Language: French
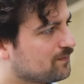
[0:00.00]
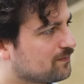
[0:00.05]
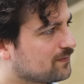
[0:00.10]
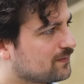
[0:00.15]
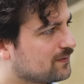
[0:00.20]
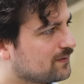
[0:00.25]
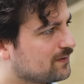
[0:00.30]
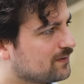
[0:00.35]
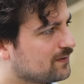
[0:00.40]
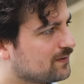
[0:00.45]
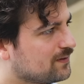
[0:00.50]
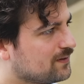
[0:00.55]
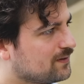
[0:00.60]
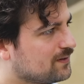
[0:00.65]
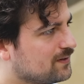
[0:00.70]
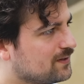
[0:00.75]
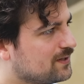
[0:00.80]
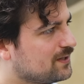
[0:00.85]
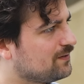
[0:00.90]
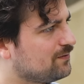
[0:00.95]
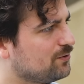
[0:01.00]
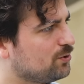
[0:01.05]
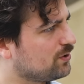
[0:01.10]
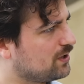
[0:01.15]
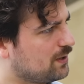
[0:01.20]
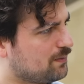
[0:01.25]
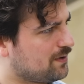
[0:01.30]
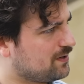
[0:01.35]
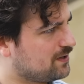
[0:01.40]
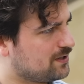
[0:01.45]
C'était des trucs nuls, là. Hein, c'est des
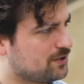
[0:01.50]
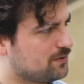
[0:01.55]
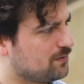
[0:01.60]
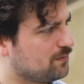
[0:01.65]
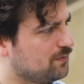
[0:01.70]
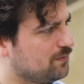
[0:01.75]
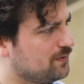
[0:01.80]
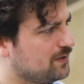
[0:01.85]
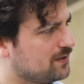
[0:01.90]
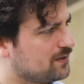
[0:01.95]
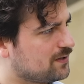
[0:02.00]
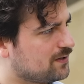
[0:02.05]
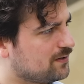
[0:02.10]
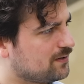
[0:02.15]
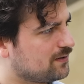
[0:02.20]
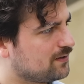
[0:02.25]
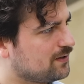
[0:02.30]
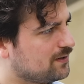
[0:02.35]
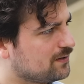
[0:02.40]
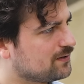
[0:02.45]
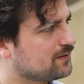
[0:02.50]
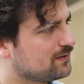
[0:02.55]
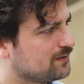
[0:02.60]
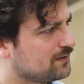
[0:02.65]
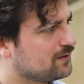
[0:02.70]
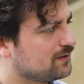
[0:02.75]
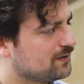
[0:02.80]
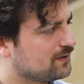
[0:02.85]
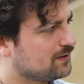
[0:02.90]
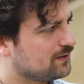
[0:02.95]
vidéos que t'as jamais publiées, ça Si, je les ai ah,
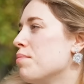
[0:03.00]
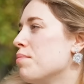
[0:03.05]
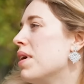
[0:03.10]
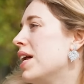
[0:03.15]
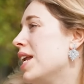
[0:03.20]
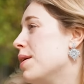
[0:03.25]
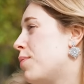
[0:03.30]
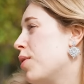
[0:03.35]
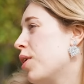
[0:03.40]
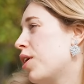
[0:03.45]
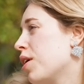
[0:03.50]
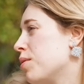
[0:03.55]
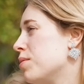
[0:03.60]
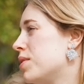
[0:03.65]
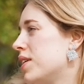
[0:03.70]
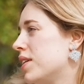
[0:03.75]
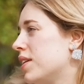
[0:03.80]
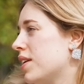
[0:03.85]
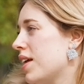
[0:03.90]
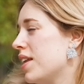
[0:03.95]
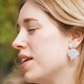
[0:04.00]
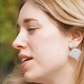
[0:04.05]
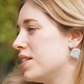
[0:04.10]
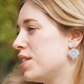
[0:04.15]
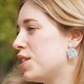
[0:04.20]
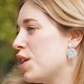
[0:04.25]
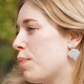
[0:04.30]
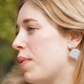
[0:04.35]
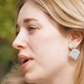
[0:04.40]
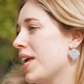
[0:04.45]
publiées. Mais à l'époque, comme ça,
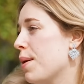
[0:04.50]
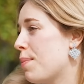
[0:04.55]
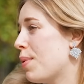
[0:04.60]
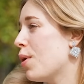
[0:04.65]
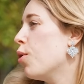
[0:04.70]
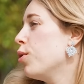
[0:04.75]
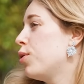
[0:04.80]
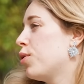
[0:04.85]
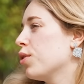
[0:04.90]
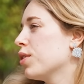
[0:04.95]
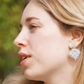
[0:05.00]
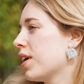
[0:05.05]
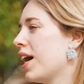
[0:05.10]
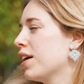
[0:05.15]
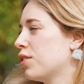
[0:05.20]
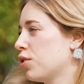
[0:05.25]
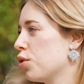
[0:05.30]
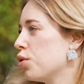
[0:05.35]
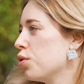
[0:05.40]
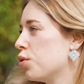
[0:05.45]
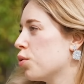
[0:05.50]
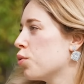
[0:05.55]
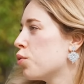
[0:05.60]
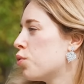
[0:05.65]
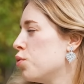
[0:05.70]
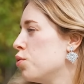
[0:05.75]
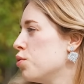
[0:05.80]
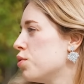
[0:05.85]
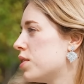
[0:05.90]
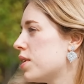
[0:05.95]
n'existait pas, il n'y avait pas autant de créateurs de
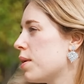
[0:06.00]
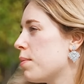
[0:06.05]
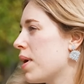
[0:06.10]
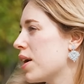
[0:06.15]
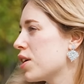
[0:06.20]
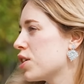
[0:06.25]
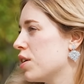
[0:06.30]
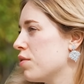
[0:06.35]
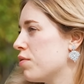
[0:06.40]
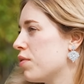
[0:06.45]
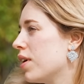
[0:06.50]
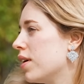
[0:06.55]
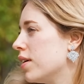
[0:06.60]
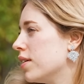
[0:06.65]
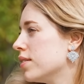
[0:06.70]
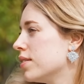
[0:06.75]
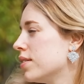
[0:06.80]
contenu, ça marchait, fin.